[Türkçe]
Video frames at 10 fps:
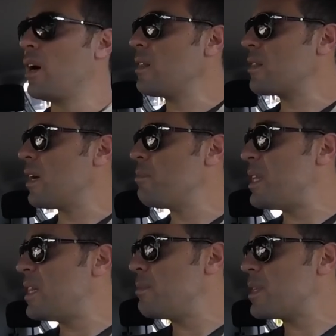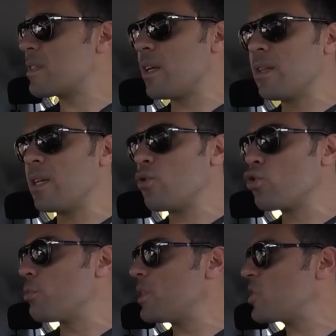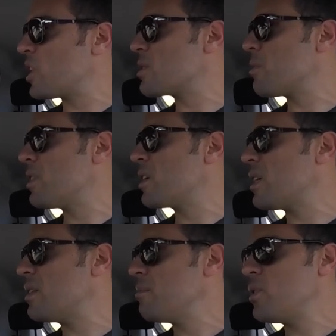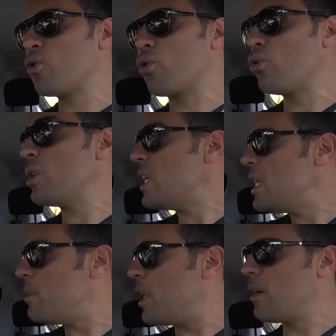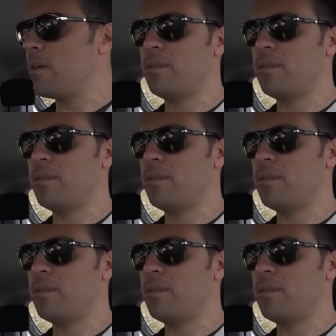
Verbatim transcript: Hatta bildiğimiz standart otomatik şanzımanlardan birçok konuda iyi bile.